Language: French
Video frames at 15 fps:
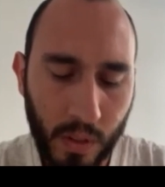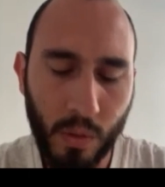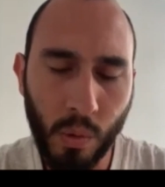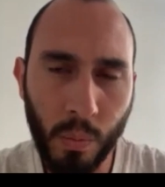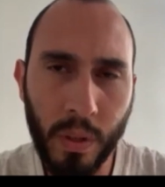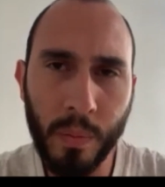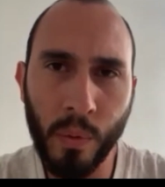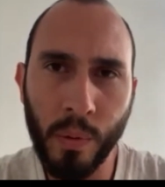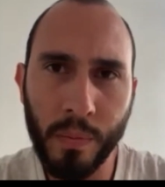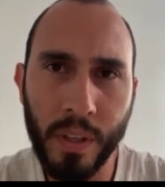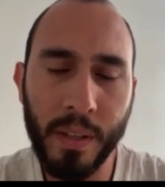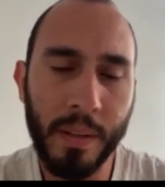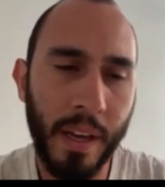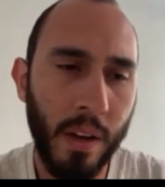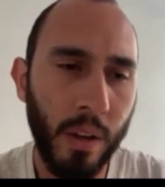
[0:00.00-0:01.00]
Complètement. Et
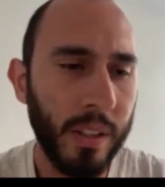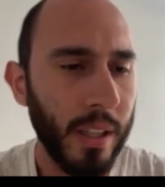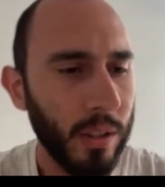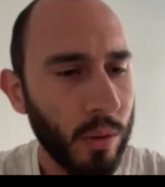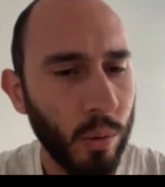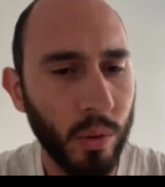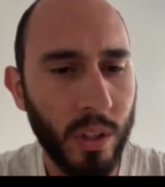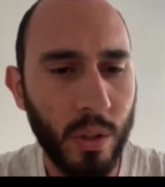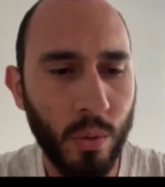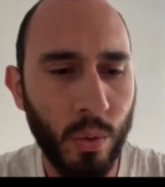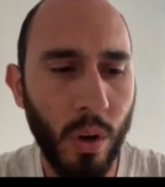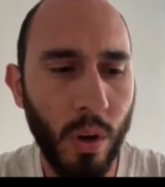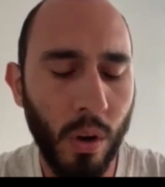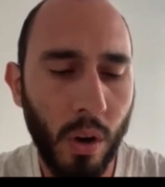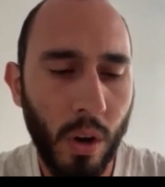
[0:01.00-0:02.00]
d'ailleurs, ça se continue
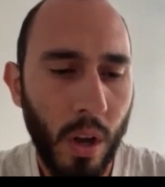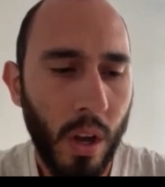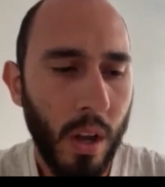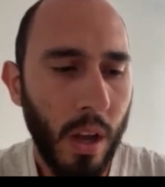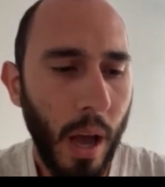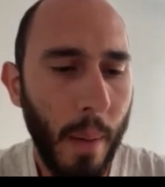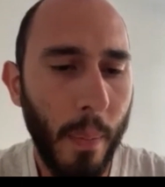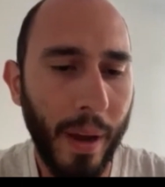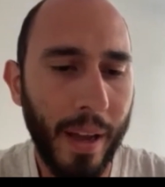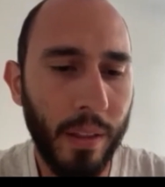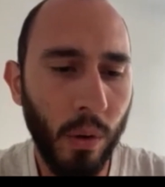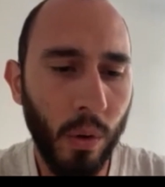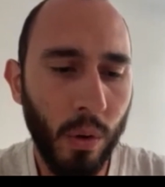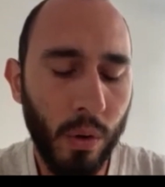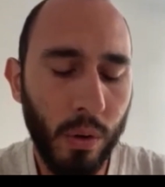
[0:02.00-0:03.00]
euh, après
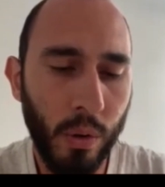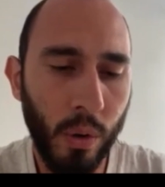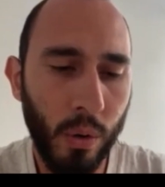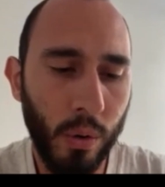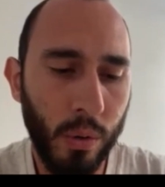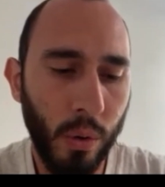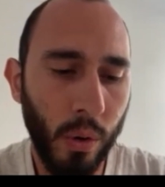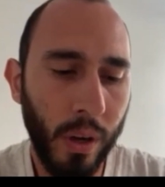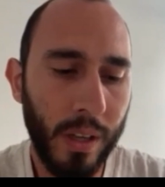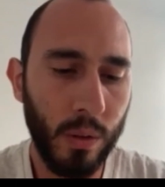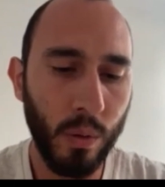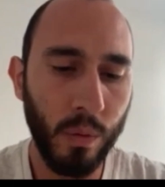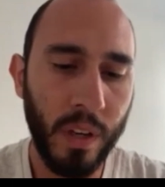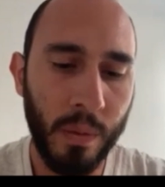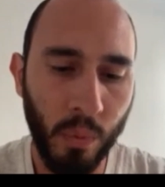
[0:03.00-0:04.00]
dans le, dans le, dans, le, reste
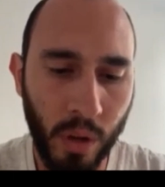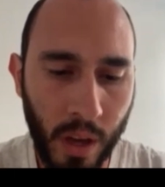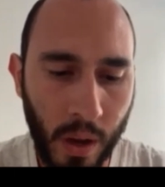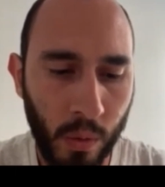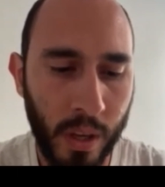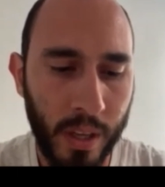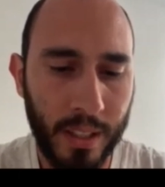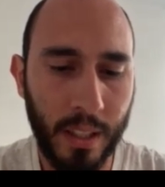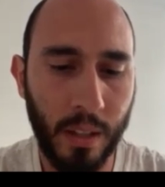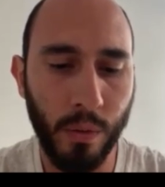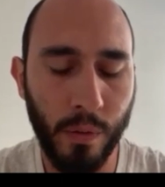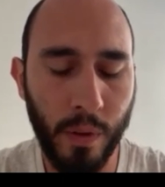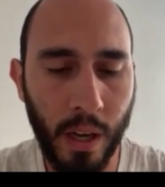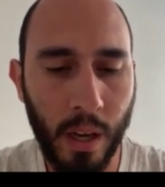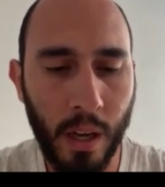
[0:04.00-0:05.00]
du film. On a, on a essayé de
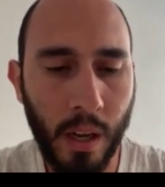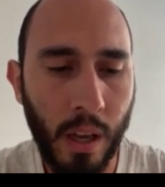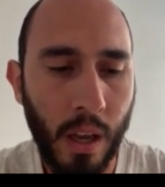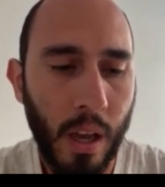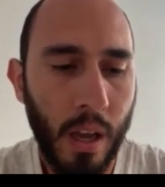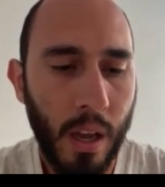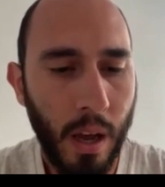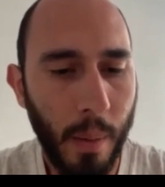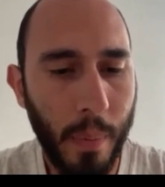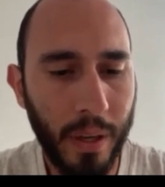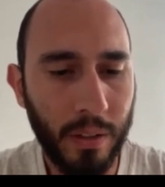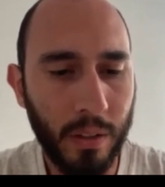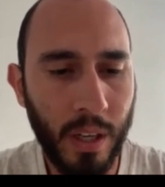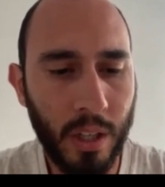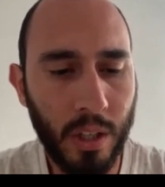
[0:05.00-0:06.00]
faire un, un
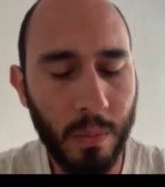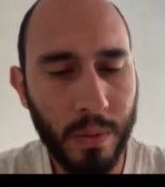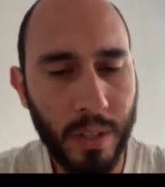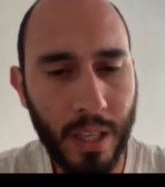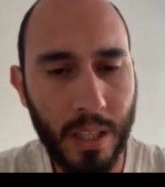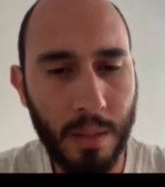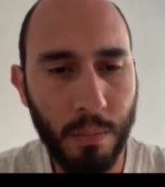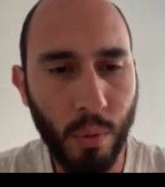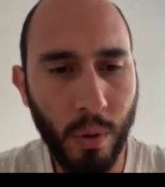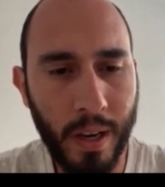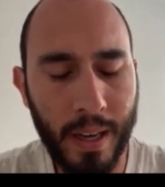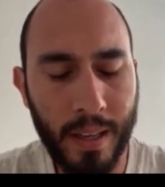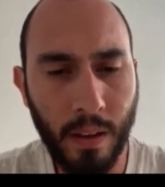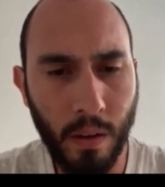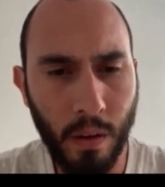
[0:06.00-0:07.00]
personnage comme ça qui pourrait
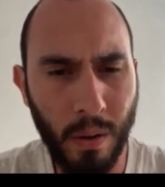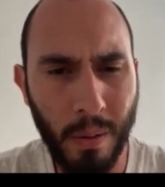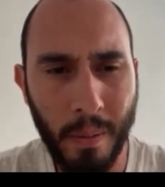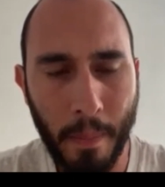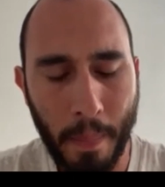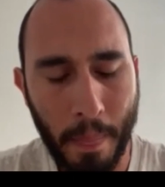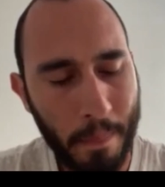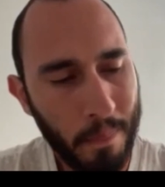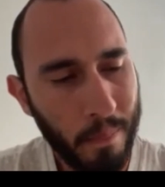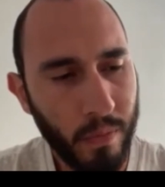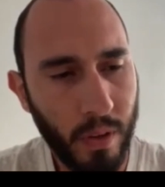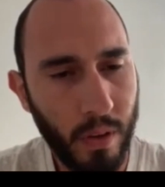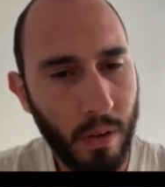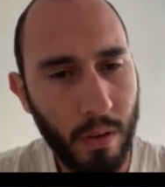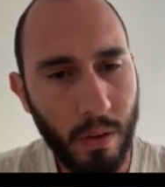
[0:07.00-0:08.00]
être
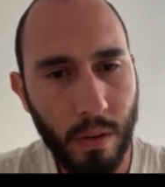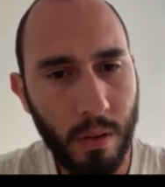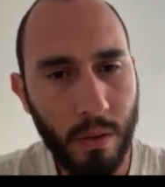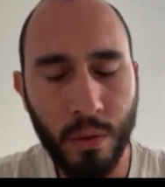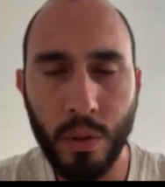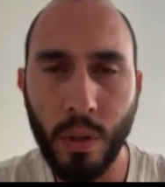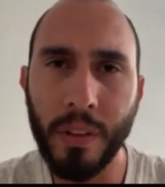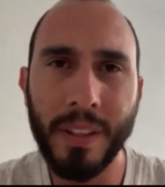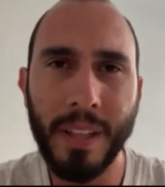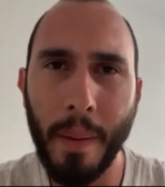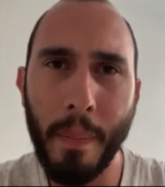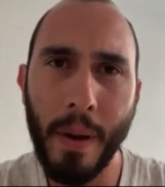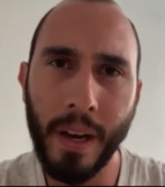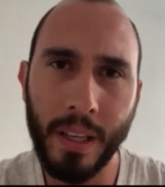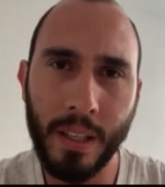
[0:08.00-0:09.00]
une sorte
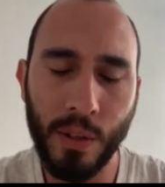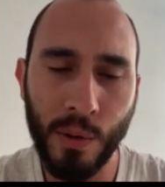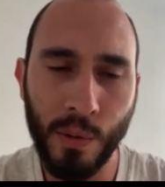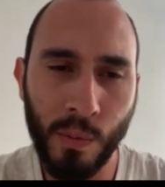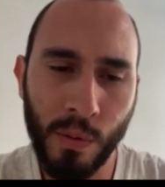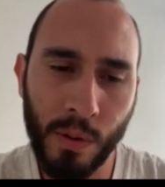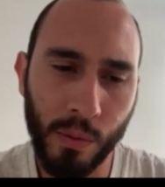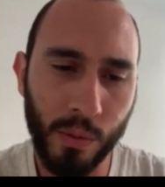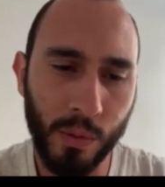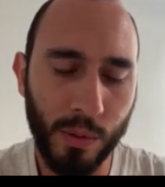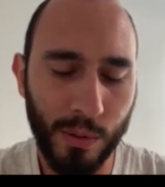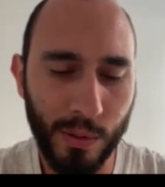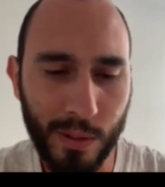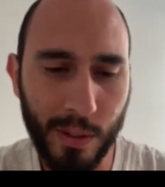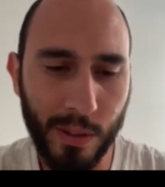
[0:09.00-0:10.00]
d'apparition,
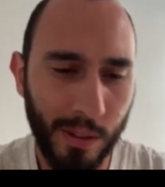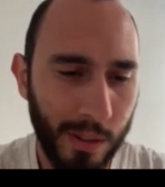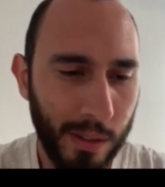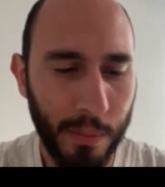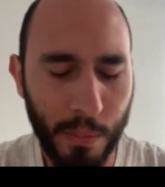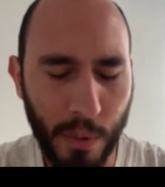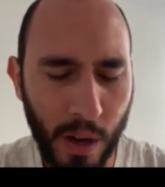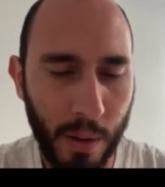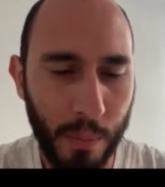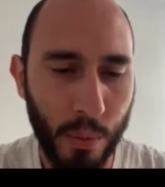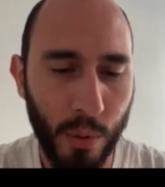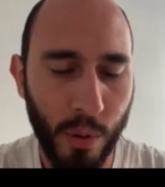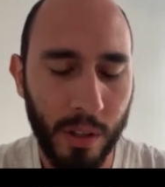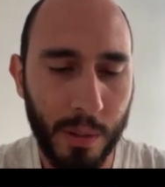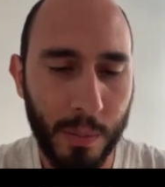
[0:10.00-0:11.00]
un peu
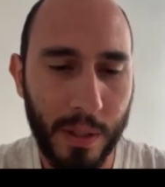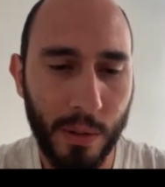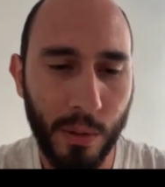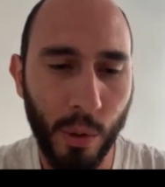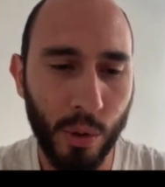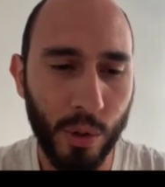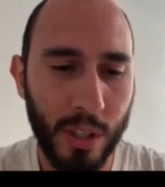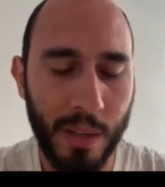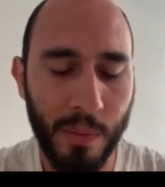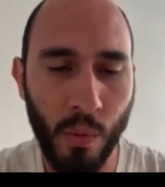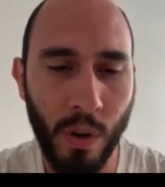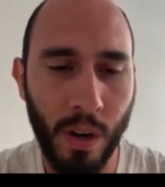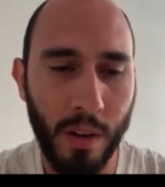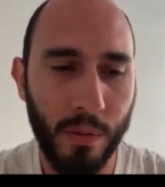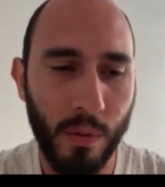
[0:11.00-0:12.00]
un espèce d'ange démon
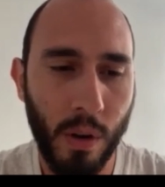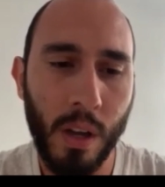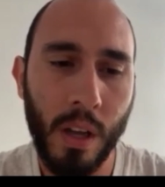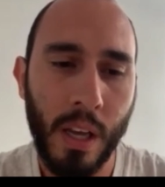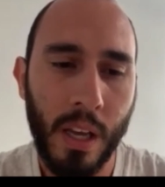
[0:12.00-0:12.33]
à la fois.